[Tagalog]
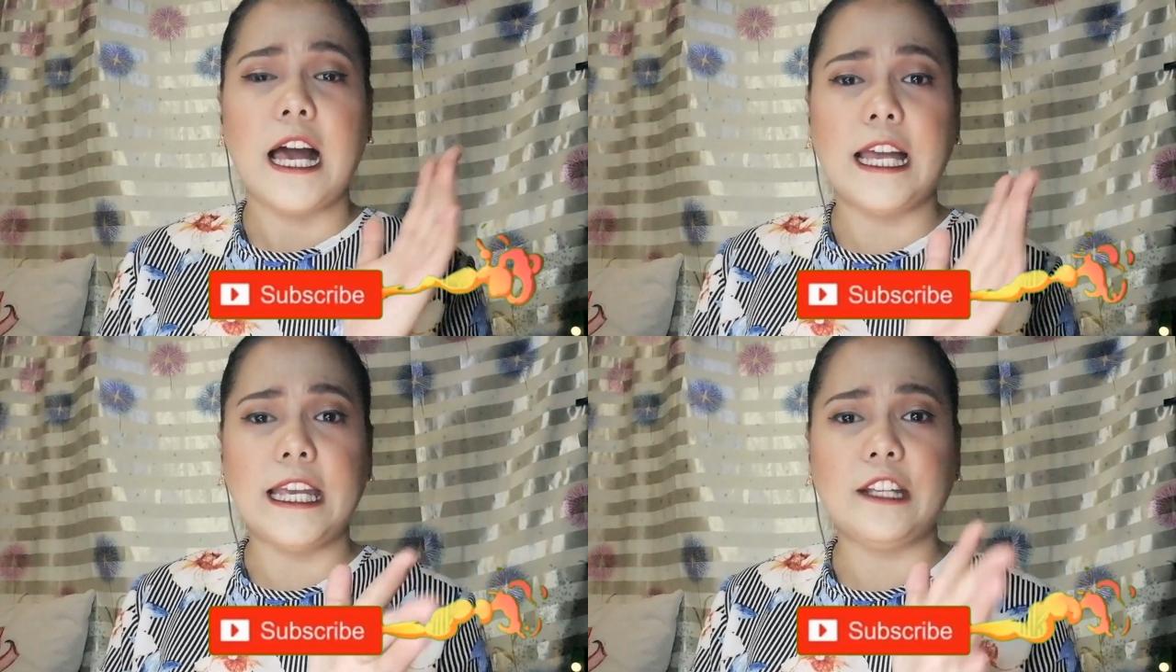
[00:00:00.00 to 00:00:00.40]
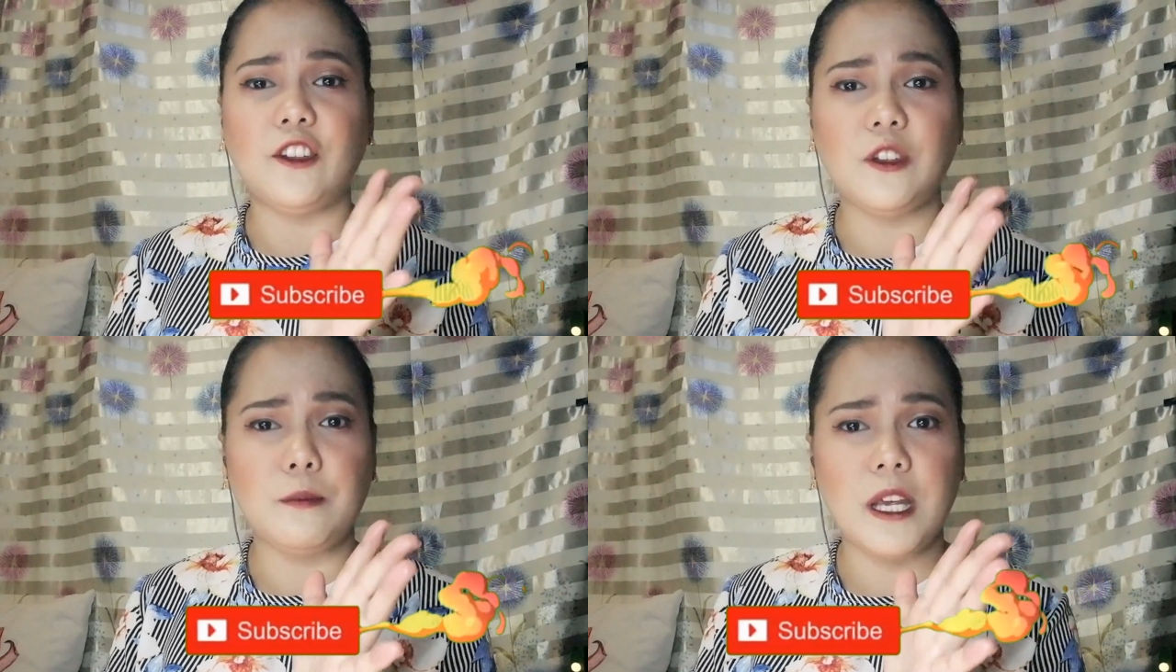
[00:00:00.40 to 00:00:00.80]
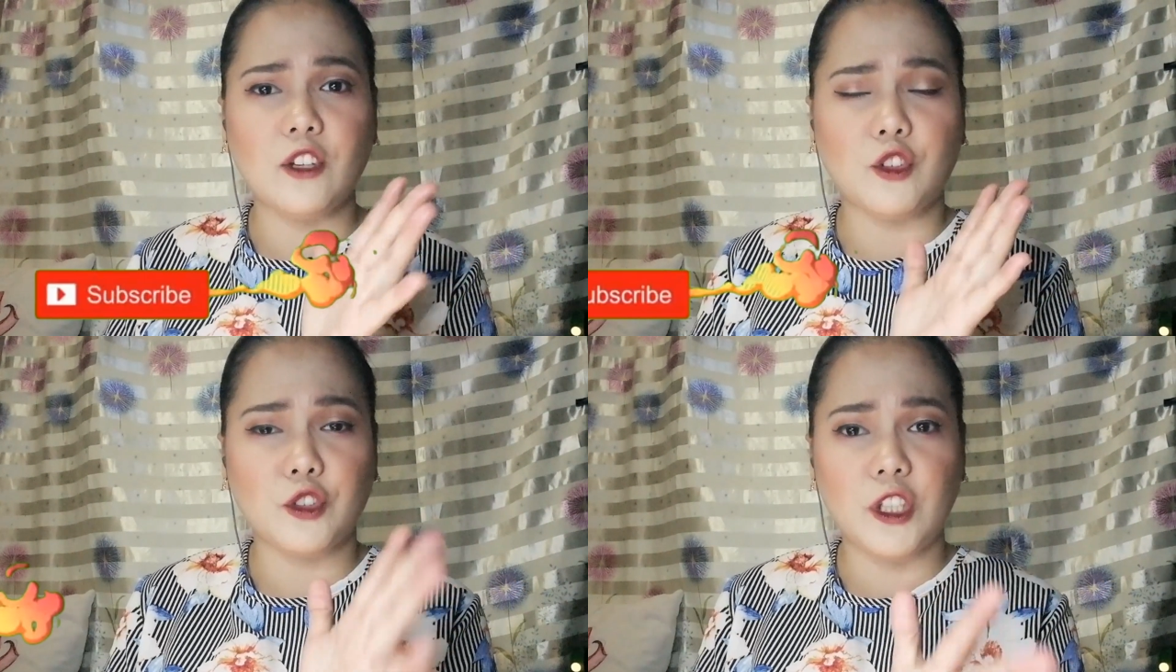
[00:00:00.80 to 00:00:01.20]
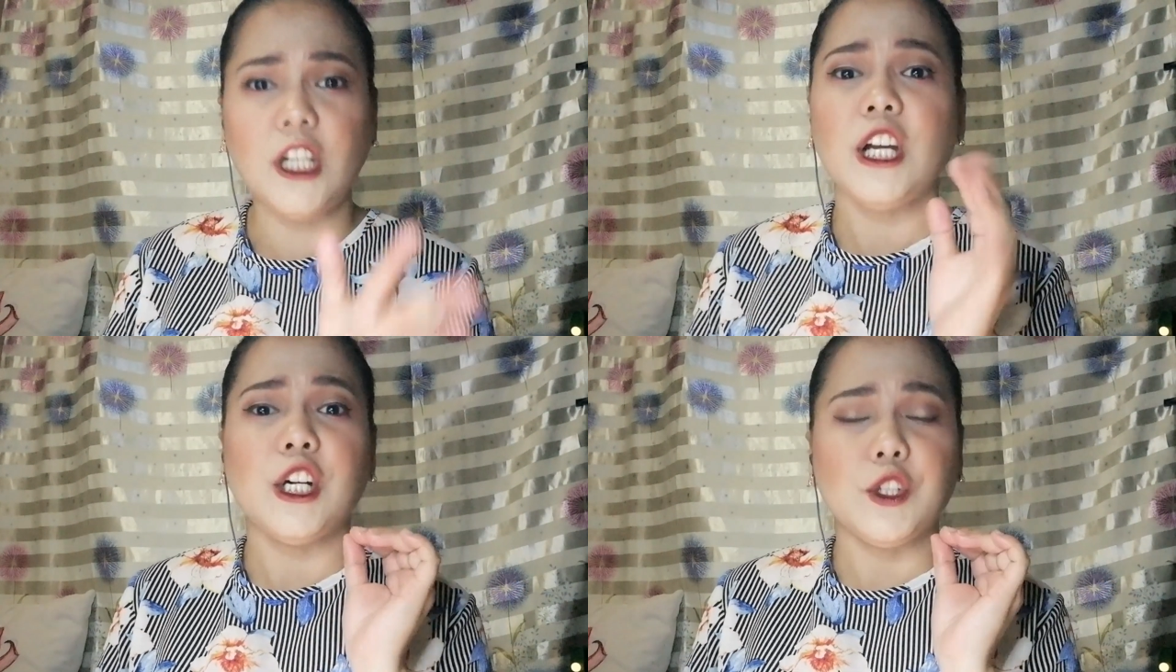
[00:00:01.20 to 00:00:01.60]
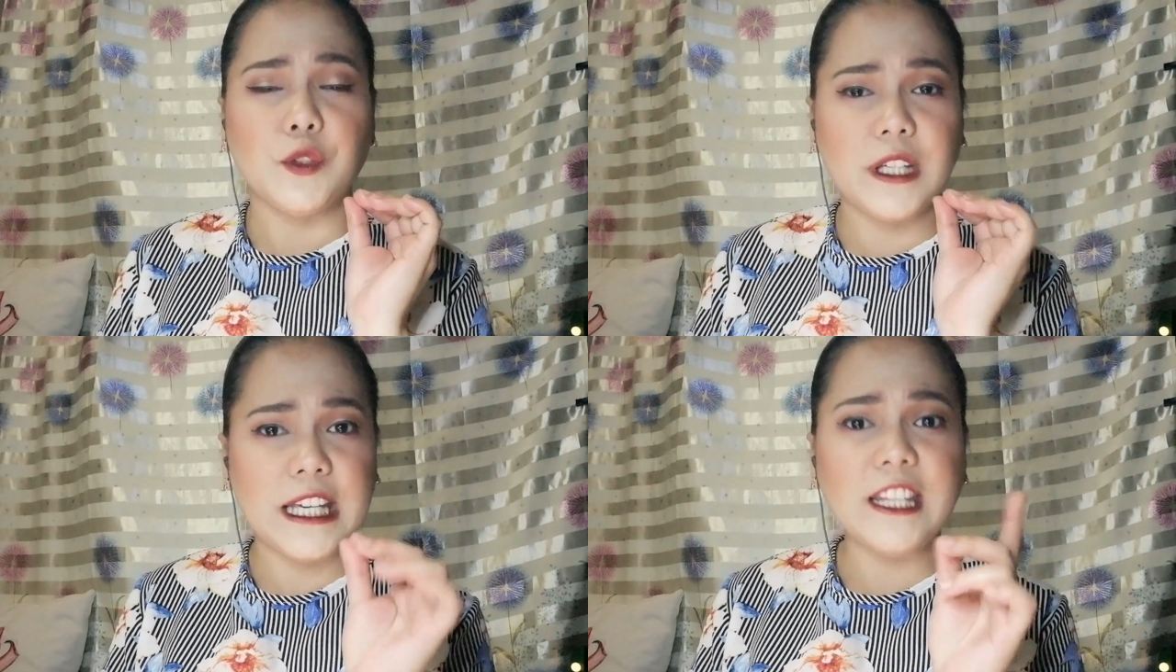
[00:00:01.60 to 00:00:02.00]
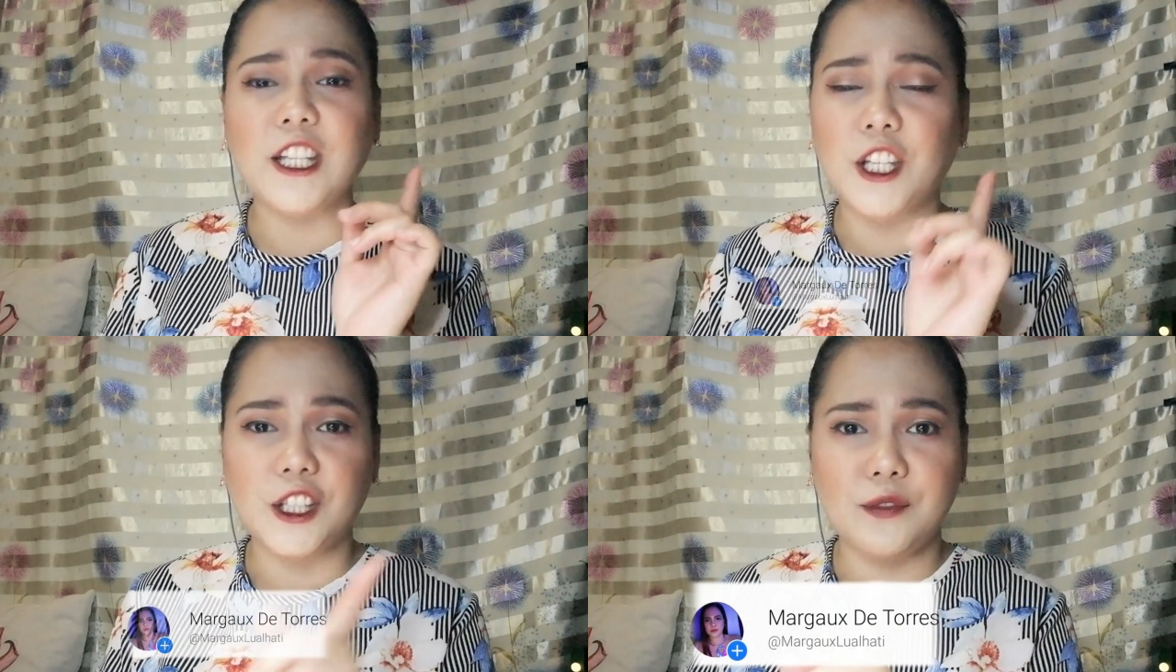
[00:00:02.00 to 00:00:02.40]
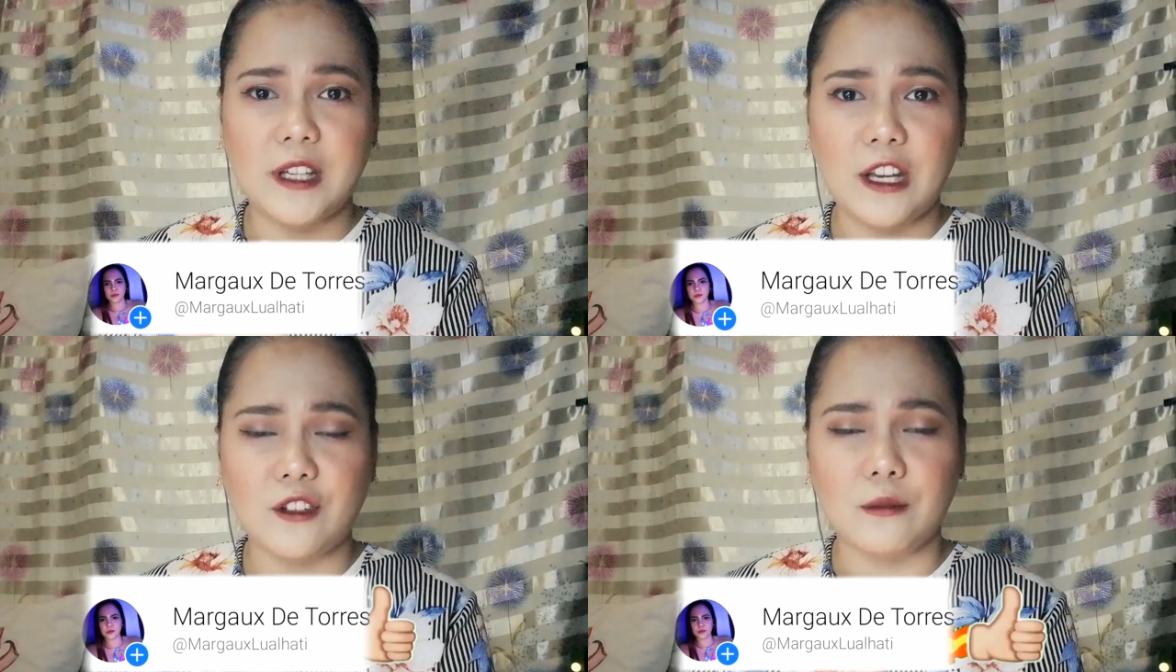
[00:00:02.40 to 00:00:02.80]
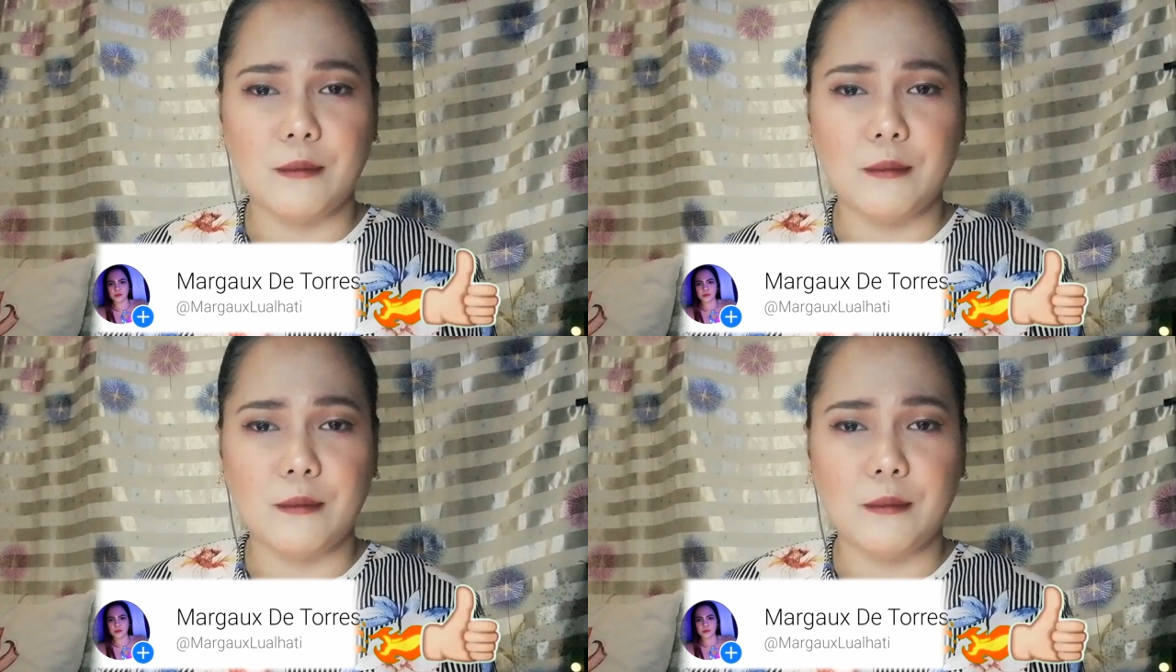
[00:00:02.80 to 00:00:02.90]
ayan, just make sure to hit the notification